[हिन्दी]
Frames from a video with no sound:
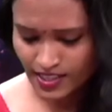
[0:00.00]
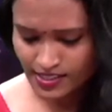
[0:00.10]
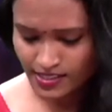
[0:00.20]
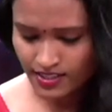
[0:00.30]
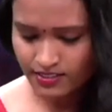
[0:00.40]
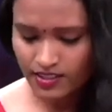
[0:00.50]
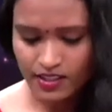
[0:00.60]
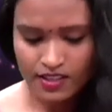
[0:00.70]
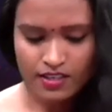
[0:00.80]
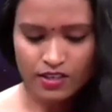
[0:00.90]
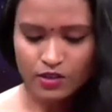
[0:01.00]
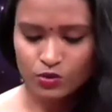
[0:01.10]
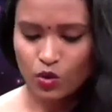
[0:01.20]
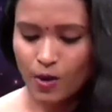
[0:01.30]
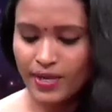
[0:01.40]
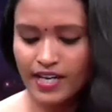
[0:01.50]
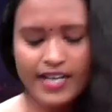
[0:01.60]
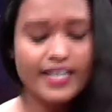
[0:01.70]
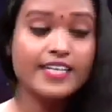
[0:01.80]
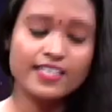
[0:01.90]
इसके अंदर तो अभी
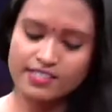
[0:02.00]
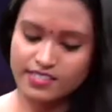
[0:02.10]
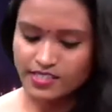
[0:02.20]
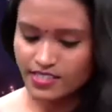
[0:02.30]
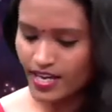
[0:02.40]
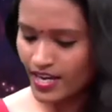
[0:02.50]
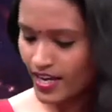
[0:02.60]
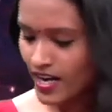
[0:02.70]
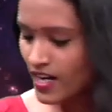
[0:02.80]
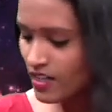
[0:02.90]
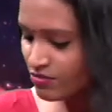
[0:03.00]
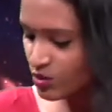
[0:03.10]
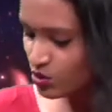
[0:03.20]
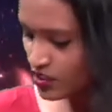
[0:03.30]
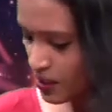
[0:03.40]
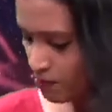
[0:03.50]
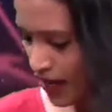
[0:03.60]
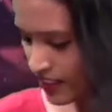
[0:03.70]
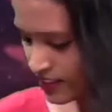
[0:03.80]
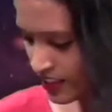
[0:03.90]
करंट एनर्जीज ये हैं अगर हम फ्यूचर की
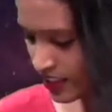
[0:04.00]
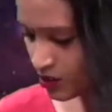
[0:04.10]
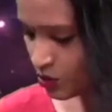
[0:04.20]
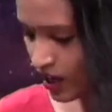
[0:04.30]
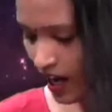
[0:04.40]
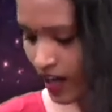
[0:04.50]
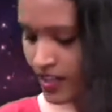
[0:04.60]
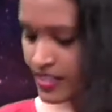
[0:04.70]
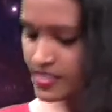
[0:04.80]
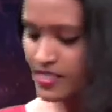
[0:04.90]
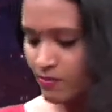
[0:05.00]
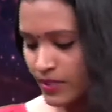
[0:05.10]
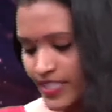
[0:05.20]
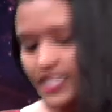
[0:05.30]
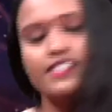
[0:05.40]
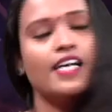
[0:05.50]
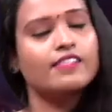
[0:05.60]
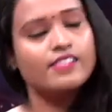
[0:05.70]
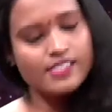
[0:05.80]
बात करें तो हाँ स्टेबिलिटी के चांसेस